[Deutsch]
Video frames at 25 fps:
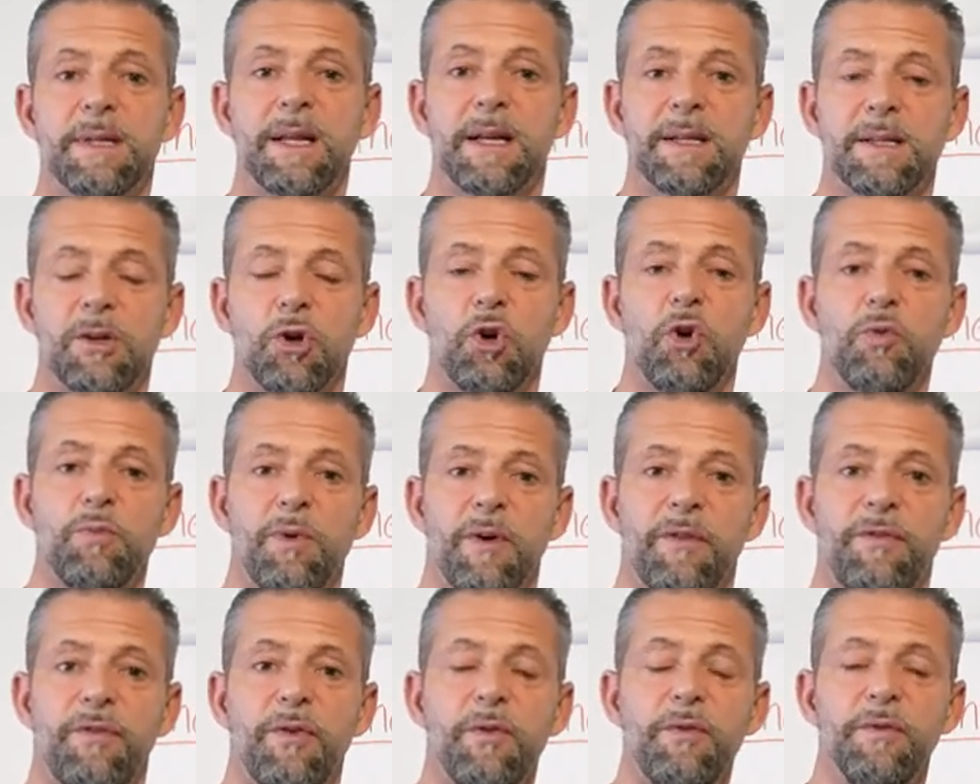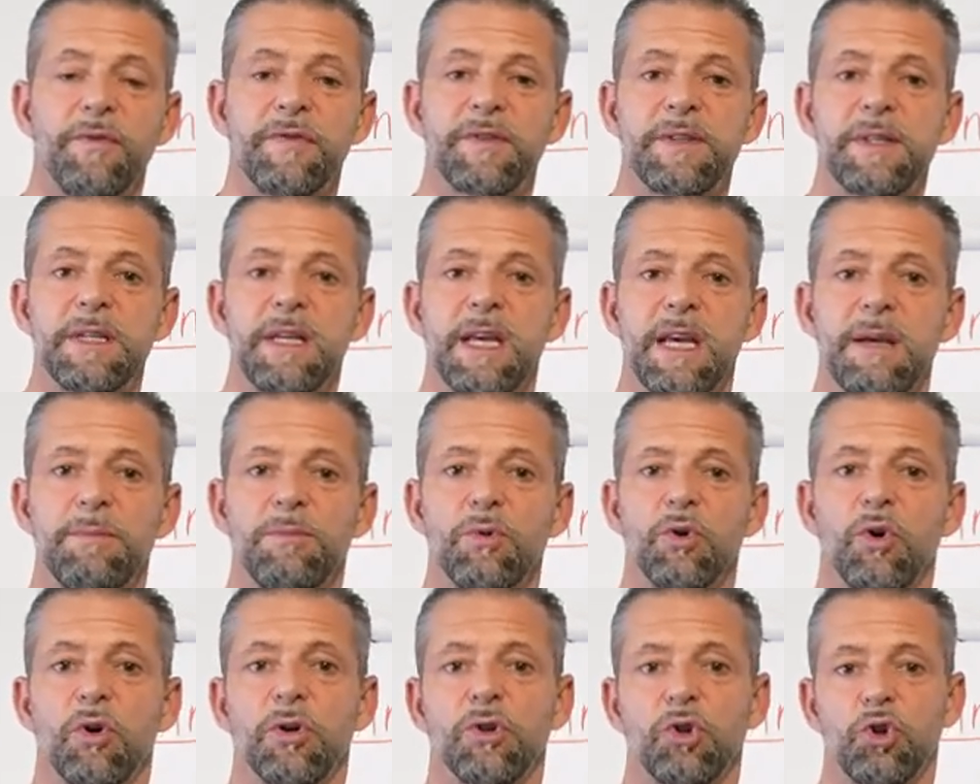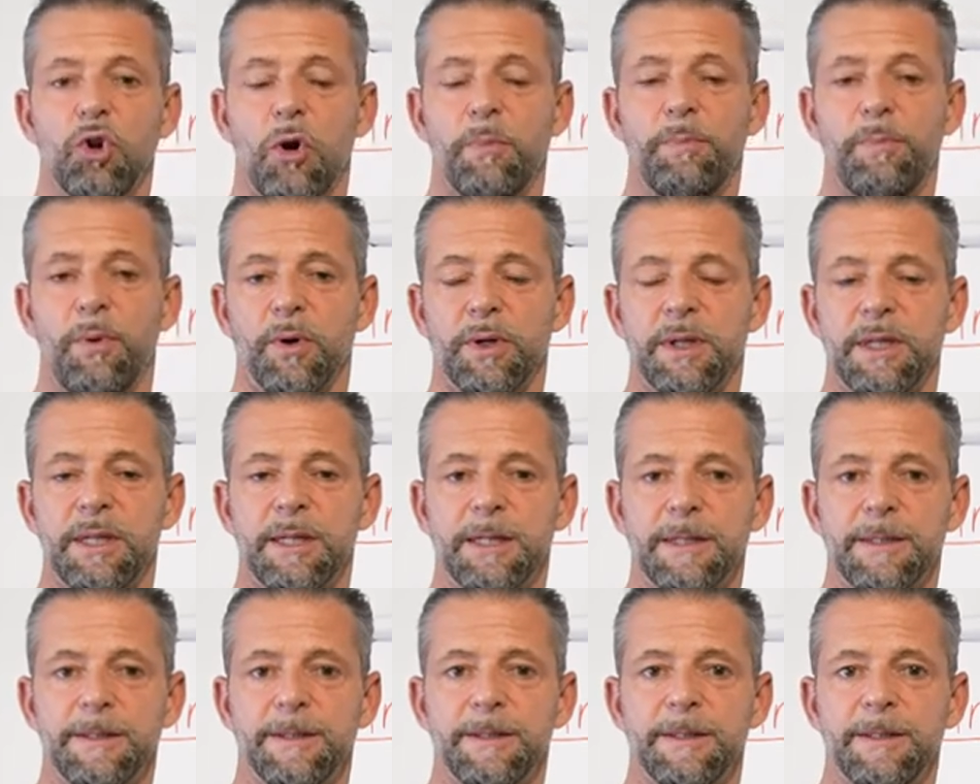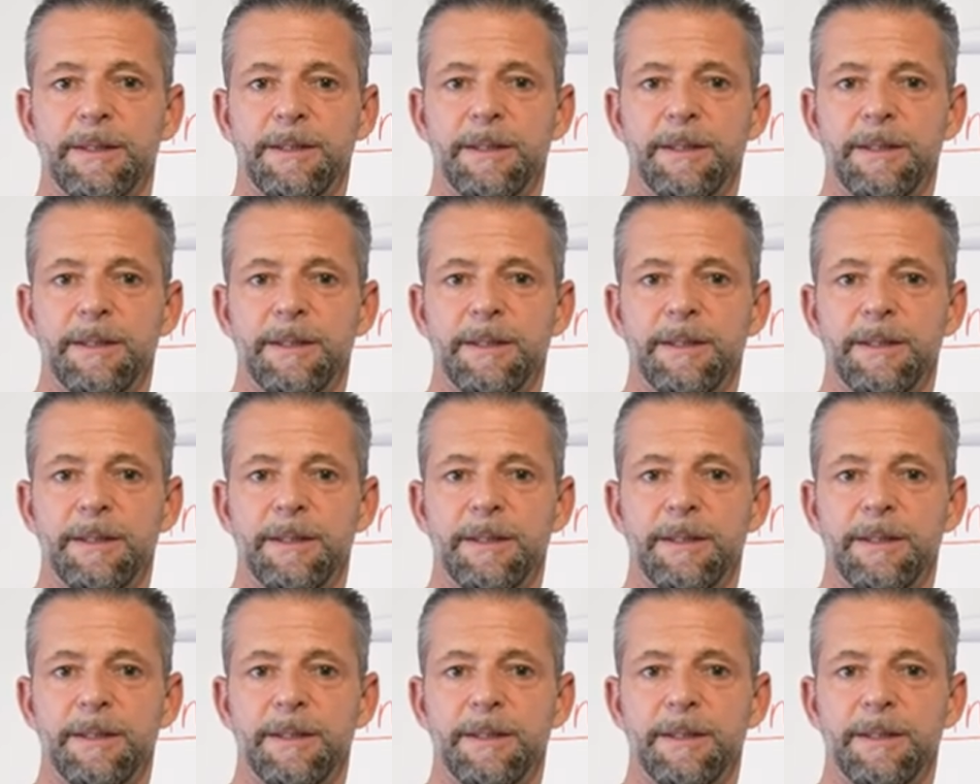dass er über 50 eben noch einen body hat,